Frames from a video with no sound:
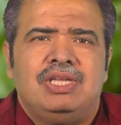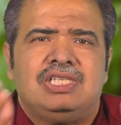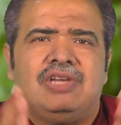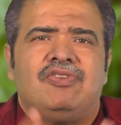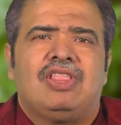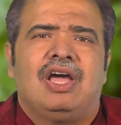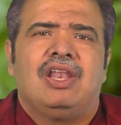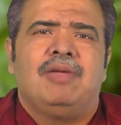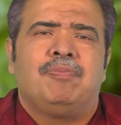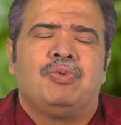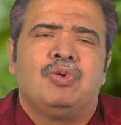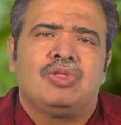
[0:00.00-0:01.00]
మీ జీవితాన్ని
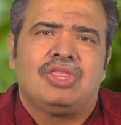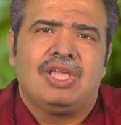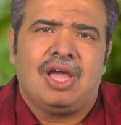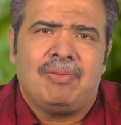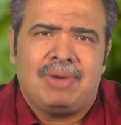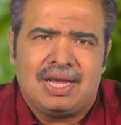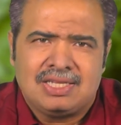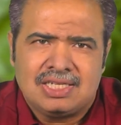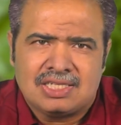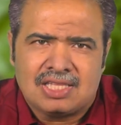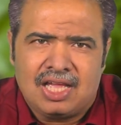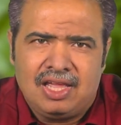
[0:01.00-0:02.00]
పూర్తిగా
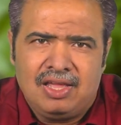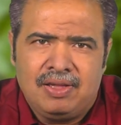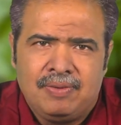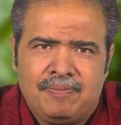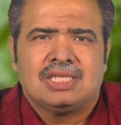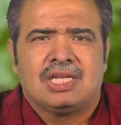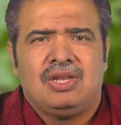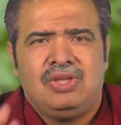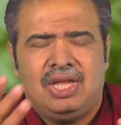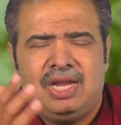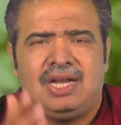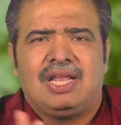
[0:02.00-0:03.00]
మార్చేస్తాయి అసలు
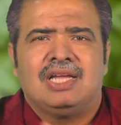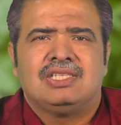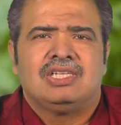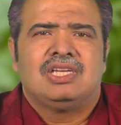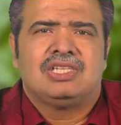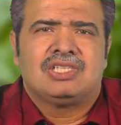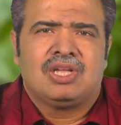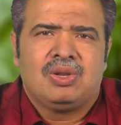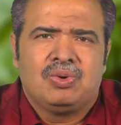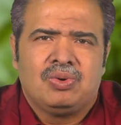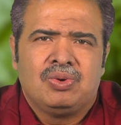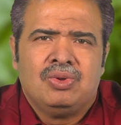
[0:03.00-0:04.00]
ఏంటా
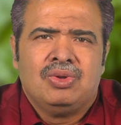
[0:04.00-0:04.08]
చికిత్సలు